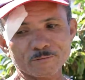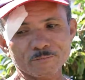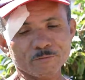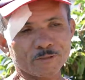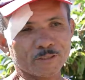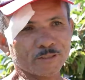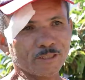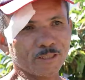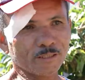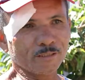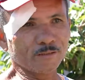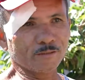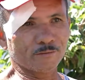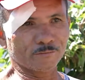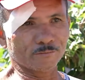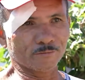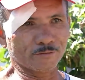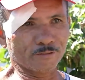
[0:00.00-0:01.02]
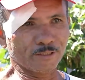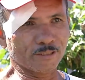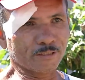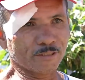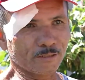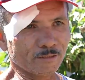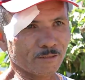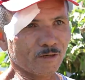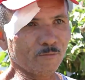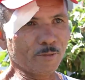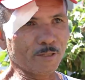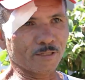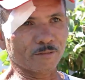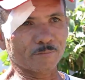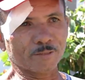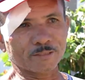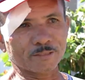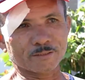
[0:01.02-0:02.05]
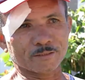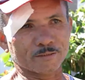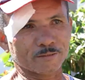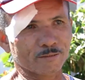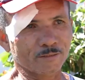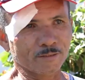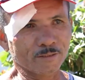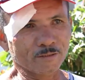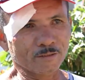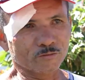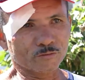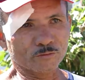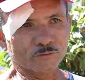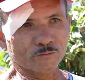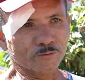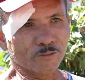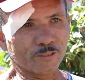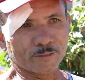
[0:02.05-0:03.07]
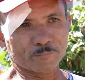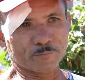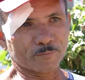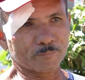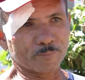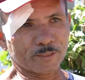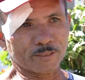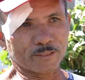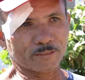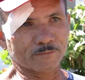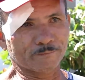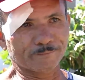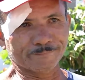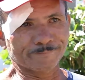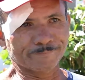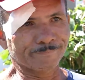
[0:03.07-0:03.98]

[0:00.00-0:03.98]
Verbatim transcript: Esse muro aí era o engenheiro queria derrubar ele, mas a segunda a propriedade